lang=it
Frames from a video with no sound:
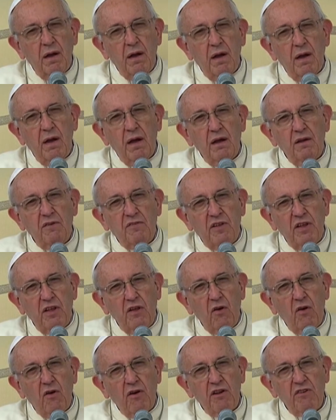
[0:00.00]
E il
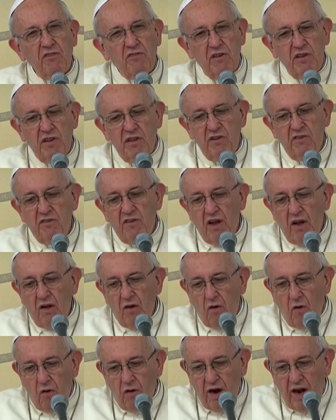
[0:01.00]
Signore ci dice
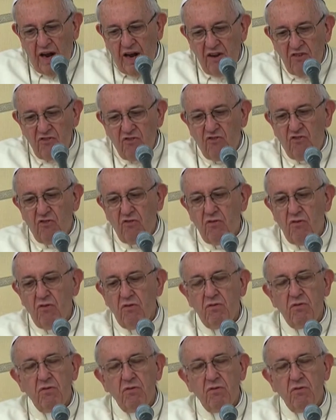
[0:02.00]
coraggio,